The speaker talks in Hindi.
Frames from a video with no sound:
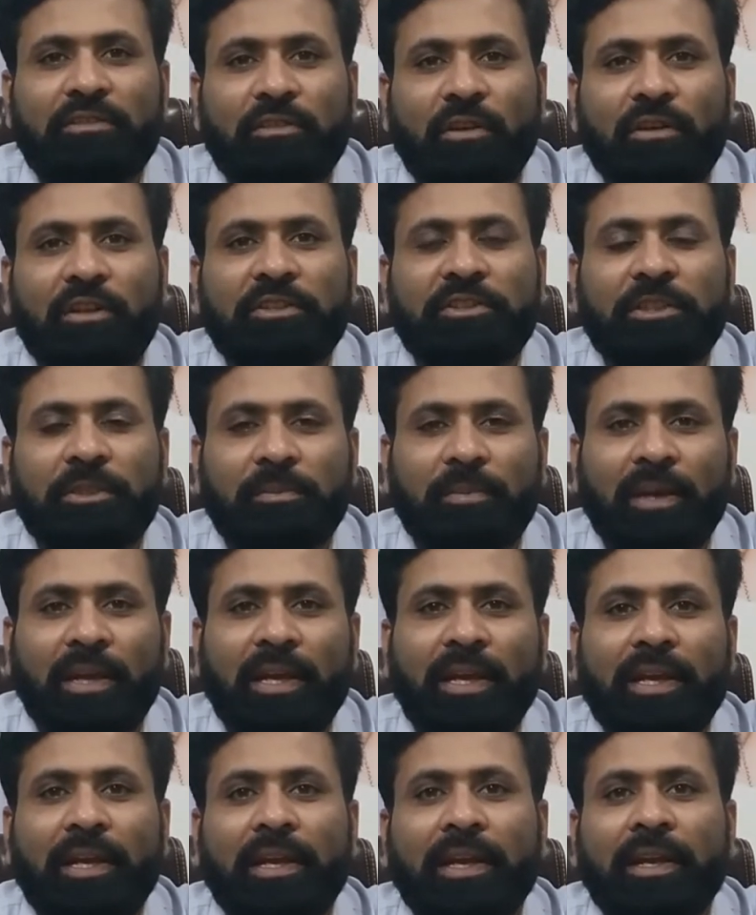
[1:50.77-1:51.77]
स्कॉलरशिप
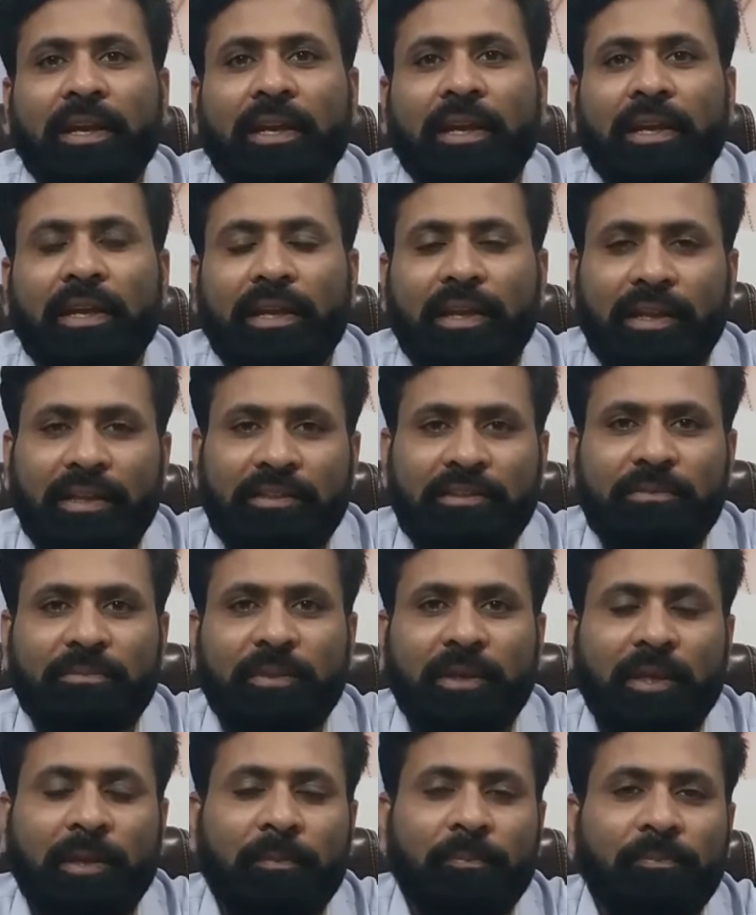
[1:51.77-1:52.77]
है
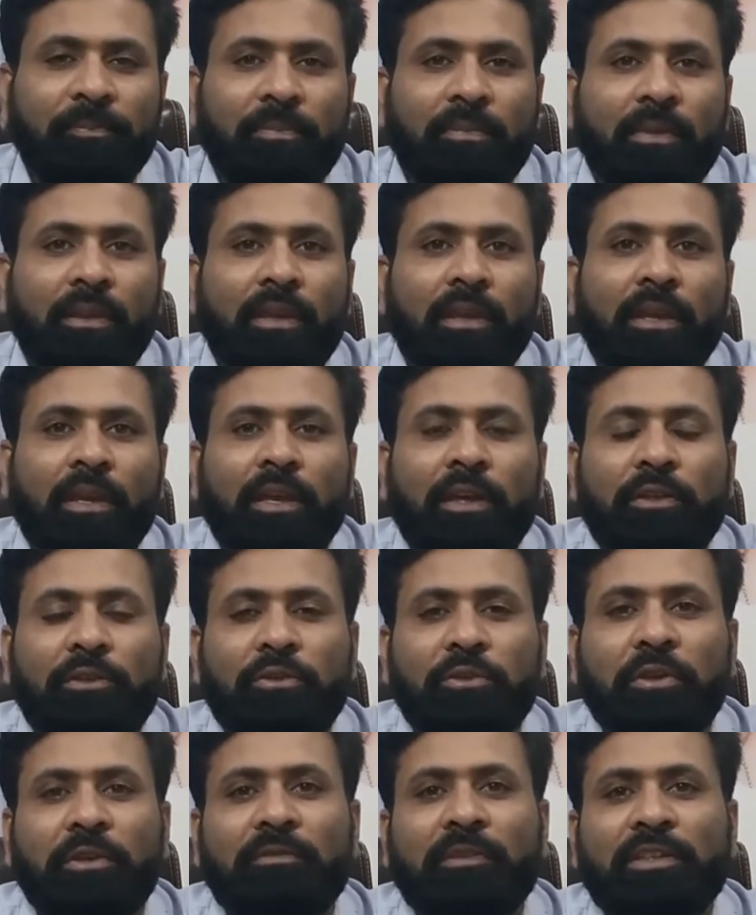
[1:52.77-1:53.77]
इसमें
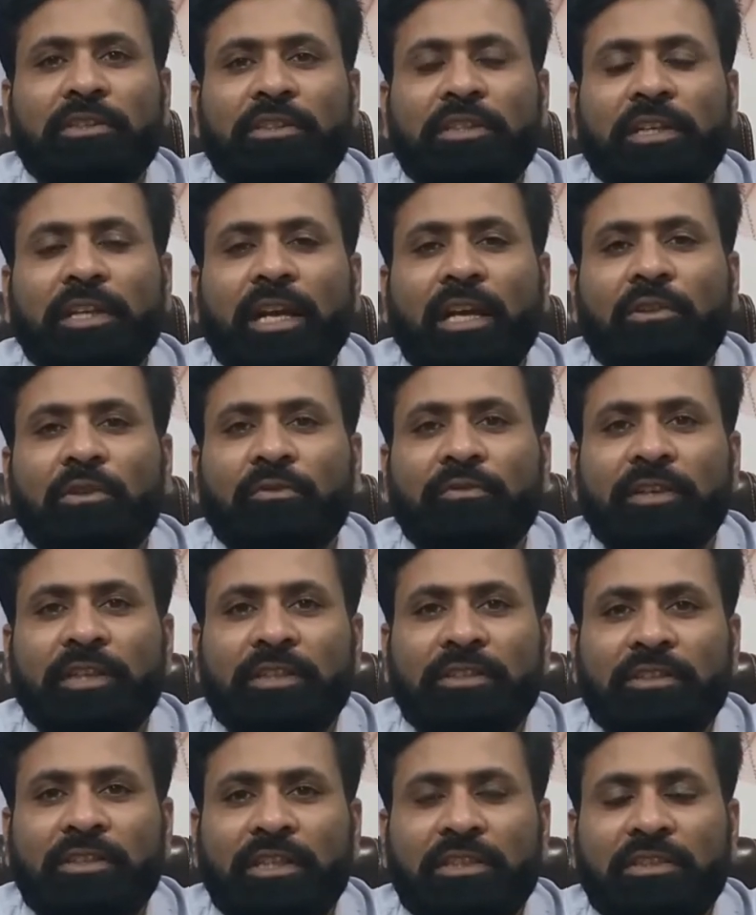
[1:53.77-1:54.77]
यूनिवर्सिटी का जो
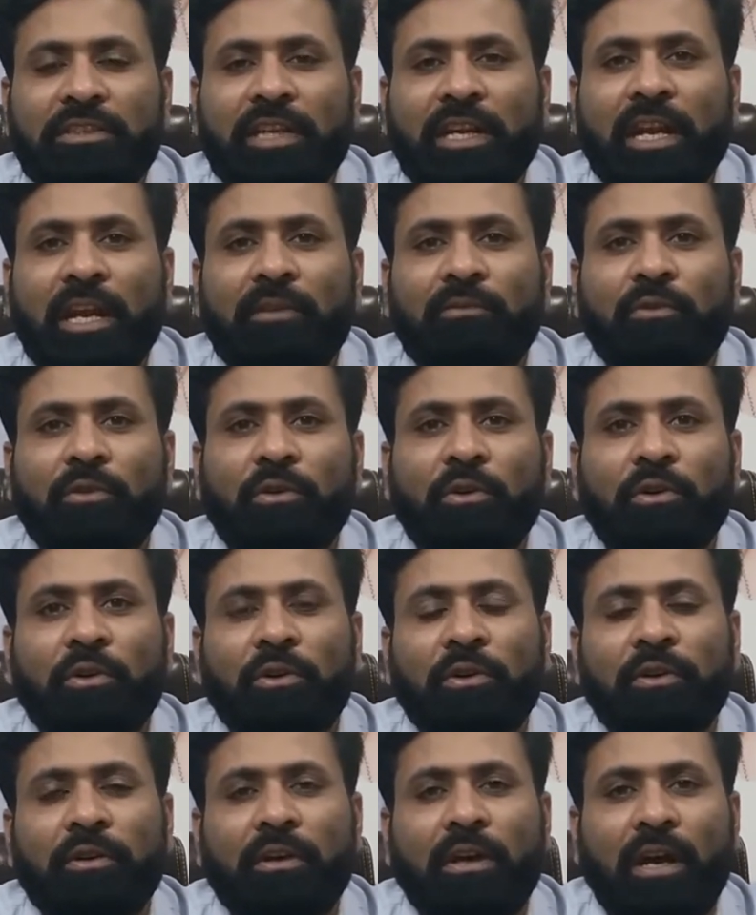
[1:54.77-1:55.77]
फीस स्ट्रक्चर है वो
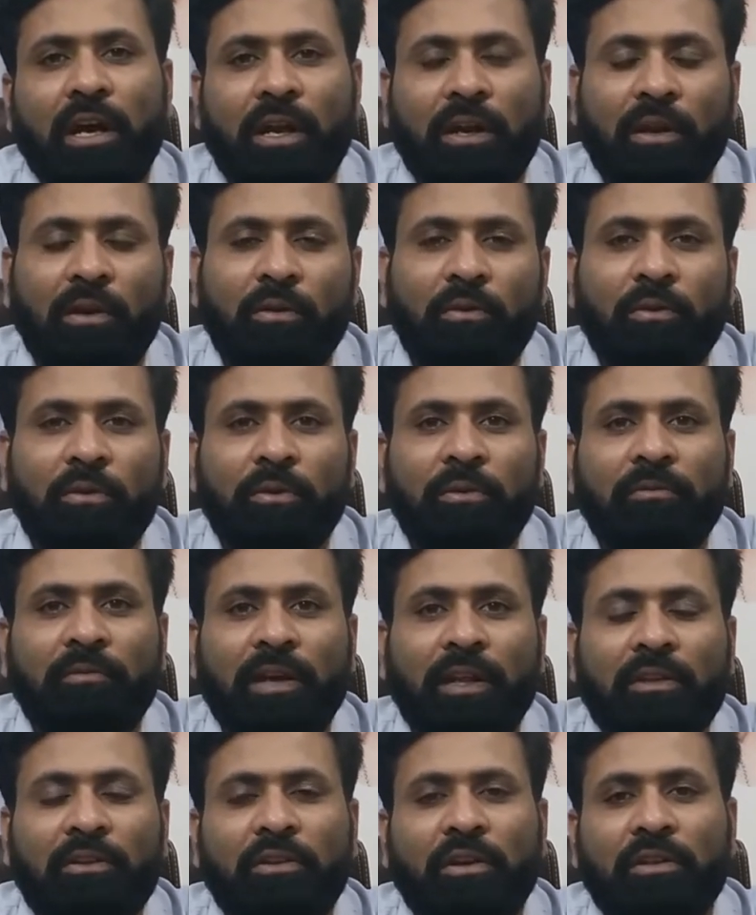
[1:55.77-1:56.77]
अराउंड
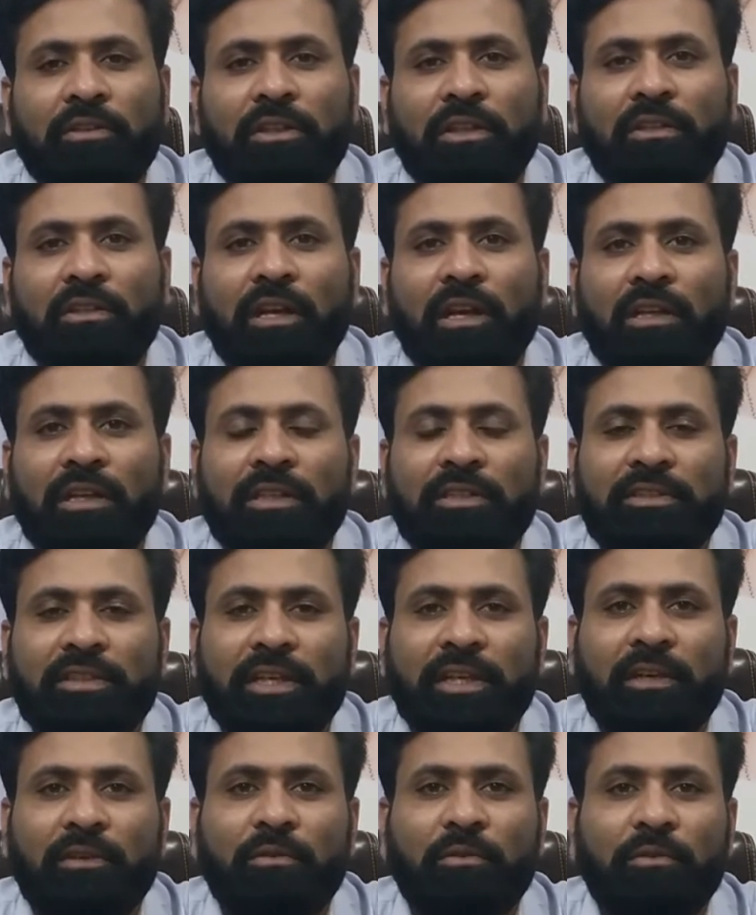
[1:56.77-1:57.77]
वन थाउजेंड डॉलर
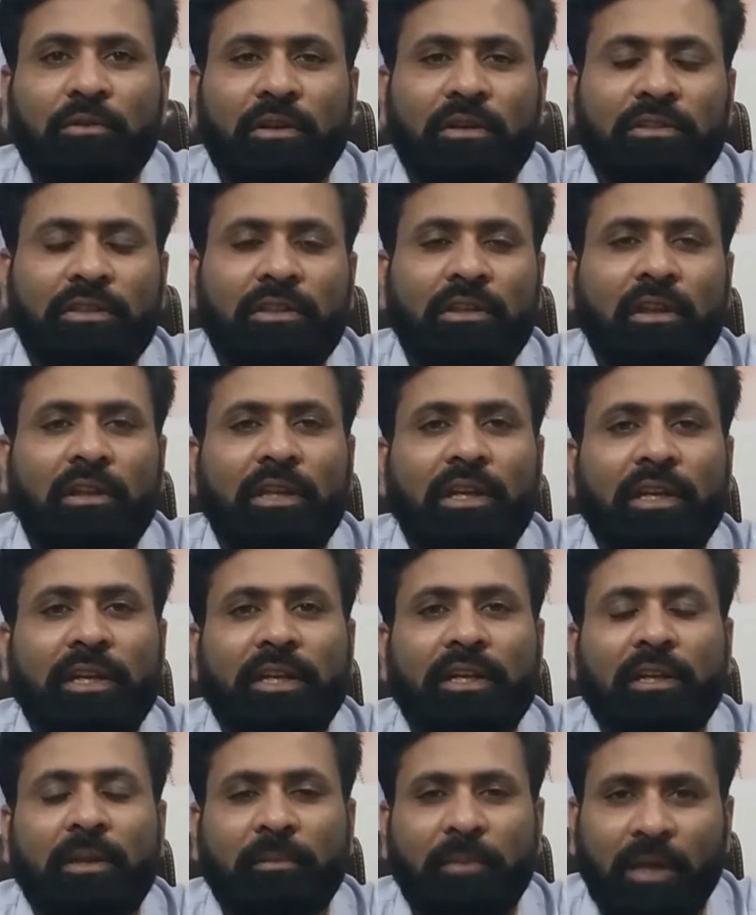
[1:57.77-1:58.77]
से टू थाउजेंड डॉलर
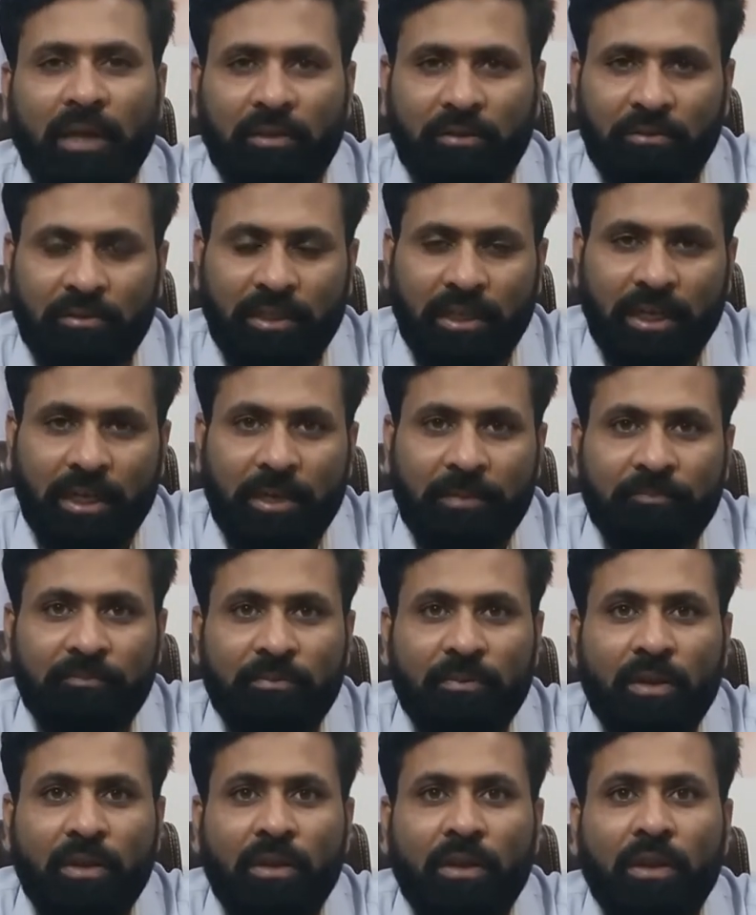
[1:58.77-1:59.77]
के दरमियान होता है
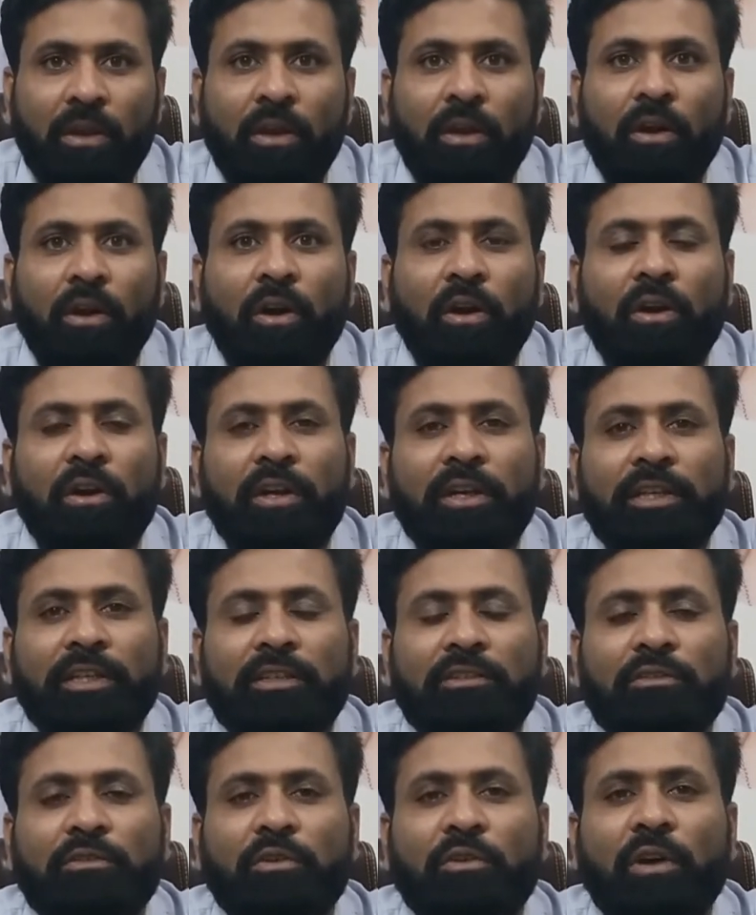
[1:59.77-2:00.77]
और
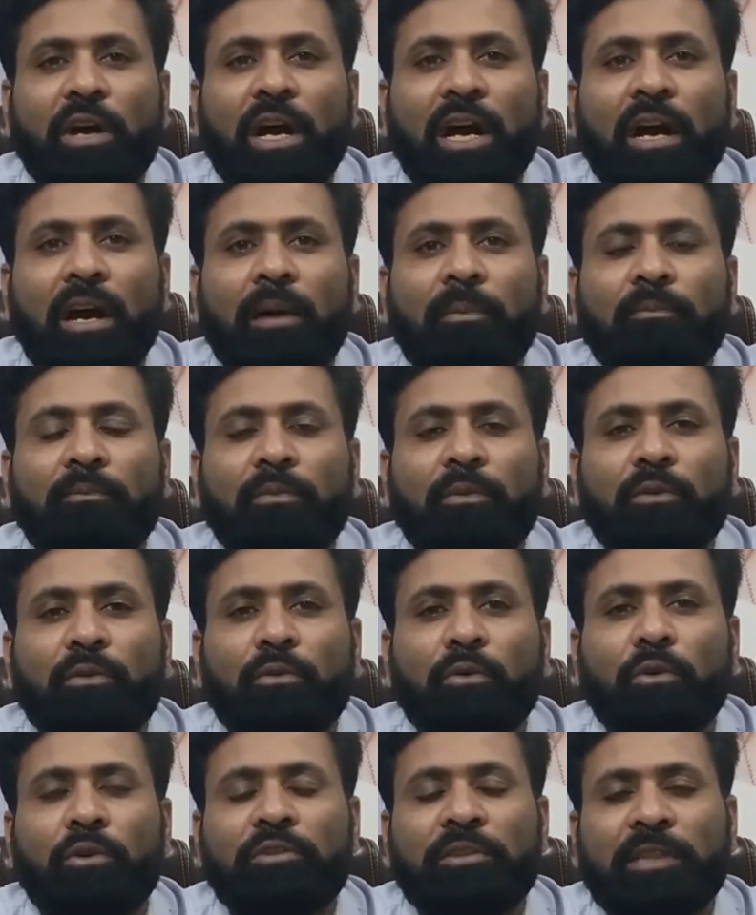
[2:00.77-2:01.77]
इसको आप
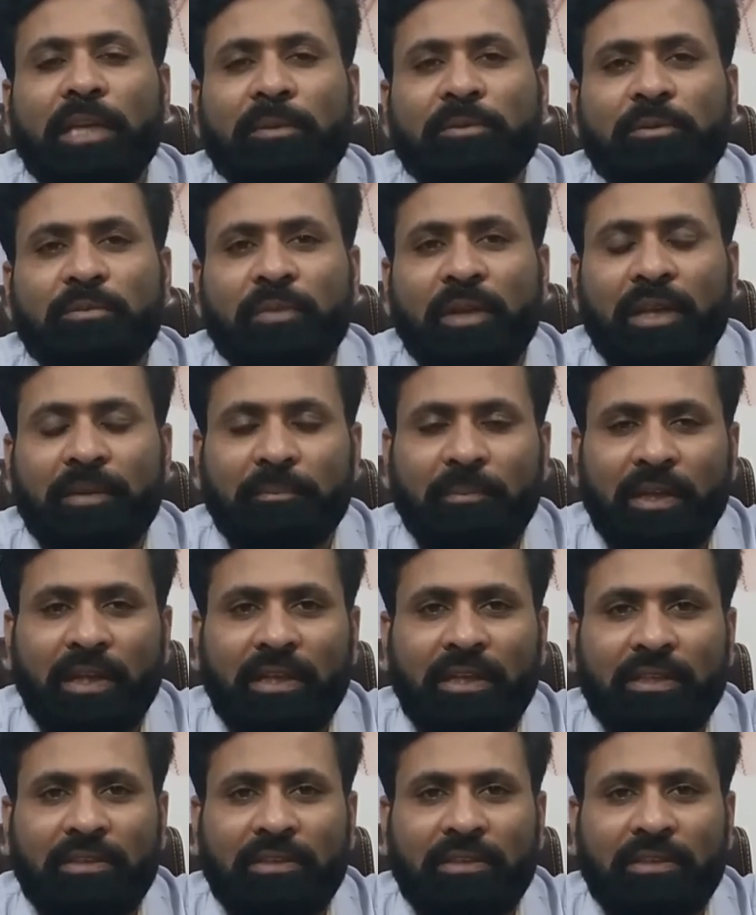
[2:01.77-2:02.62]
दो स्टेप्स में पे कर